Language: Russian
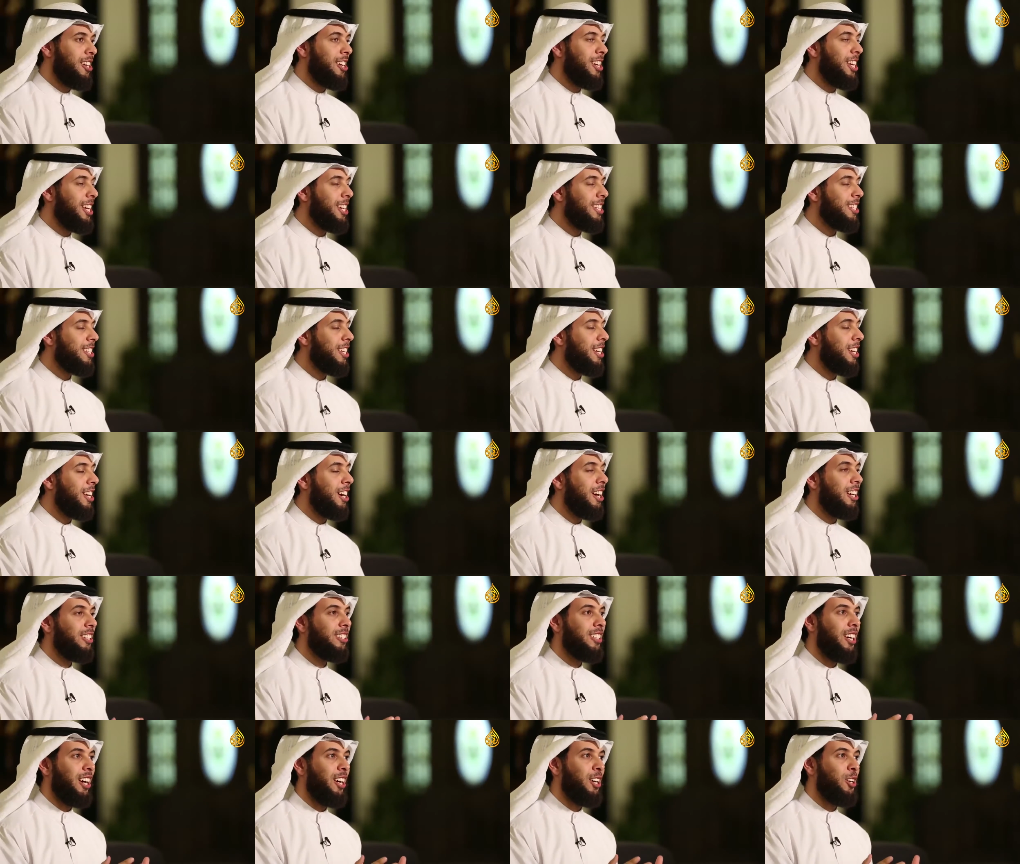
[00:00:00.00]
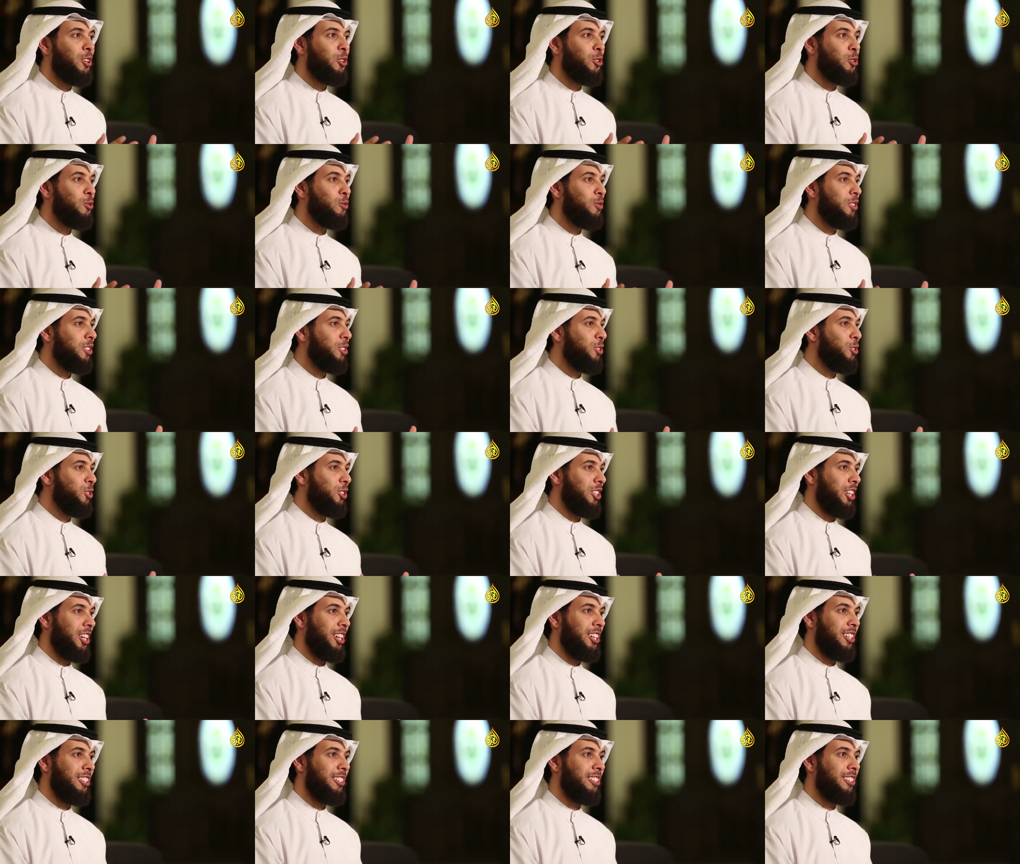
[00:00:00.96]
Она не была привязана к этому
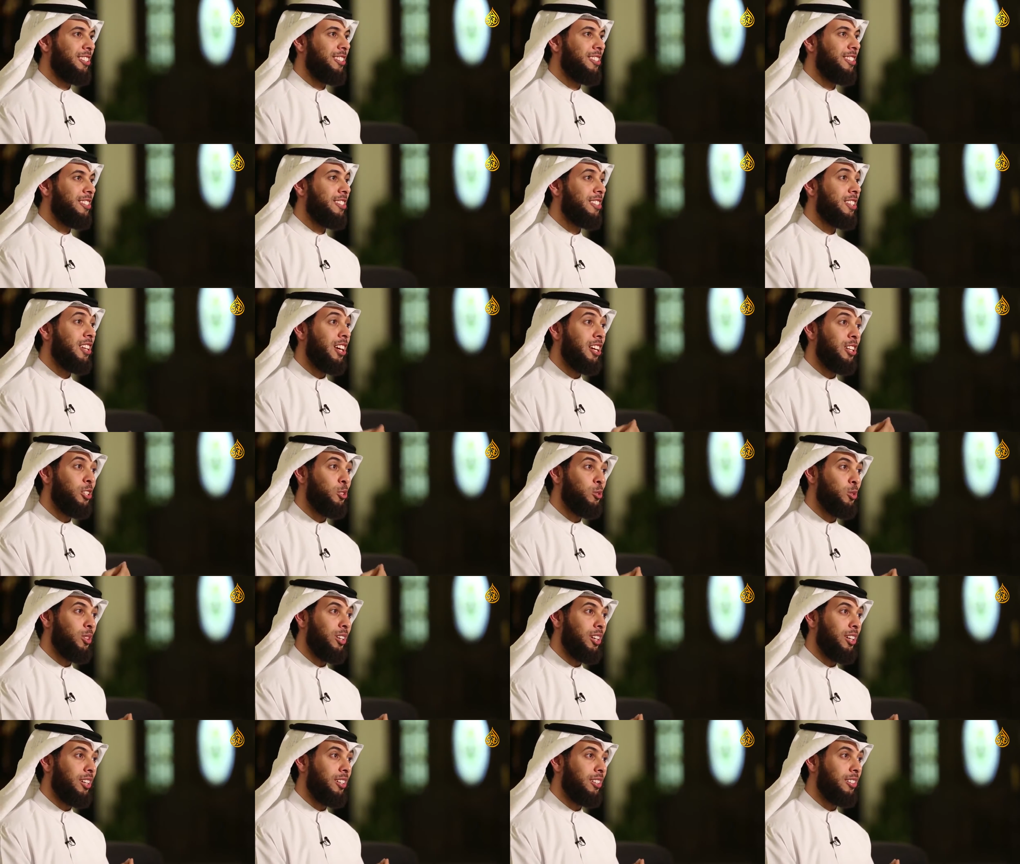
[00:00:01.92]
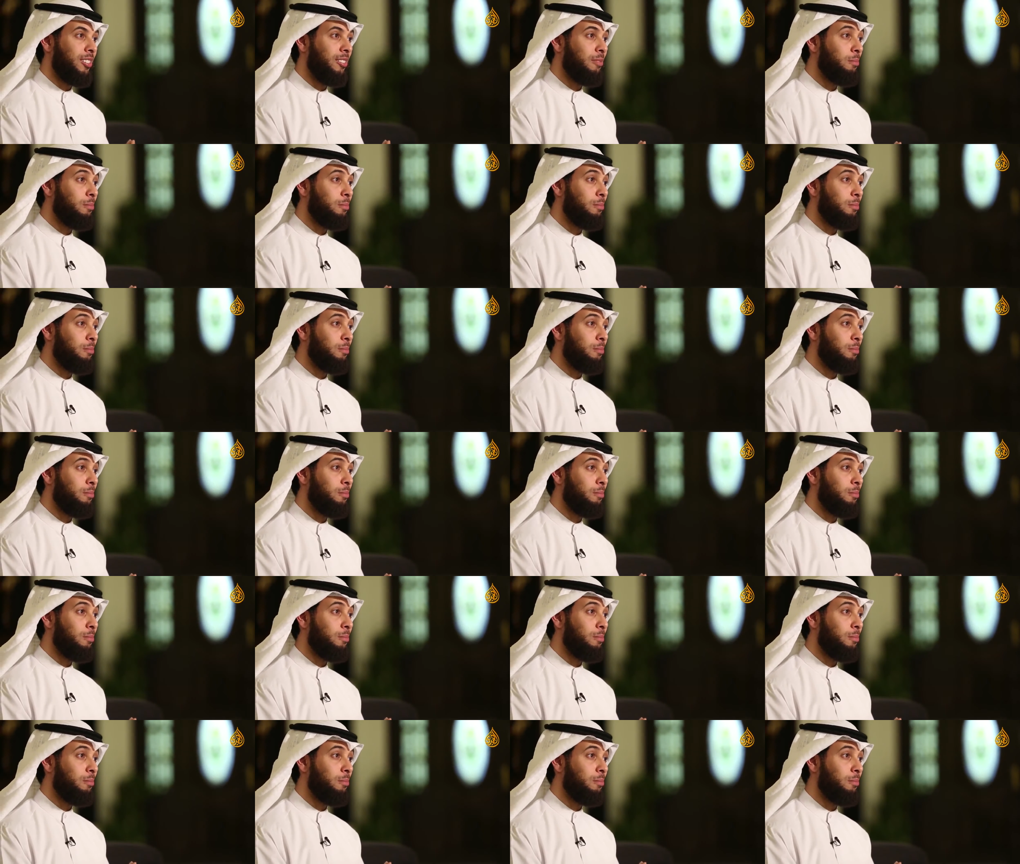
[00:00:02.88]
миру. Я спросил ее,